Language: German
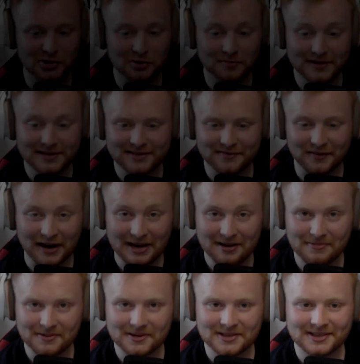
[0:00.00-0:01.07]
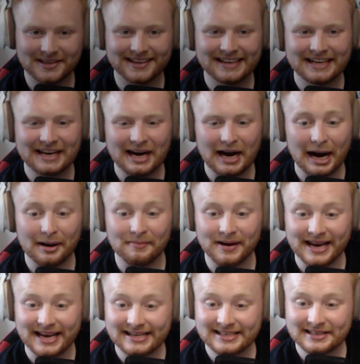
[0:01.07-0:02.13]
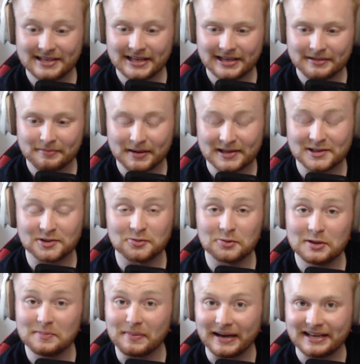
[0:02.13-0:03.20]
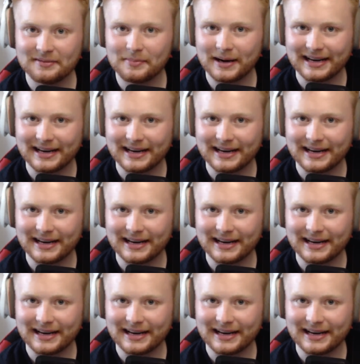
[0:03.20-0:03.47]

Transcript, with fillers: Dummes Vibe? Am Ende machst du die Beine